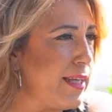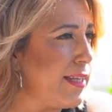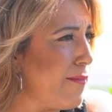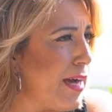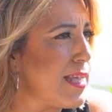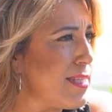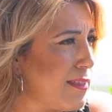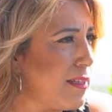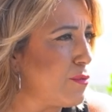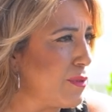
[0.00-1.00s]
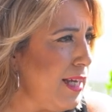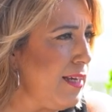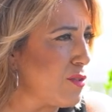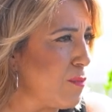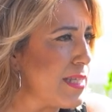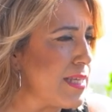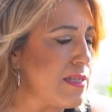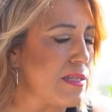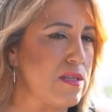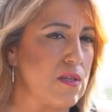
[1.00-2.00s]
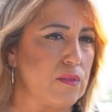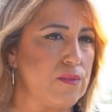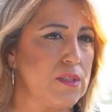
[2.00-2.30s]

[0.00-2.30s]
que le llevan a ese tribunal a tomar esa decisión.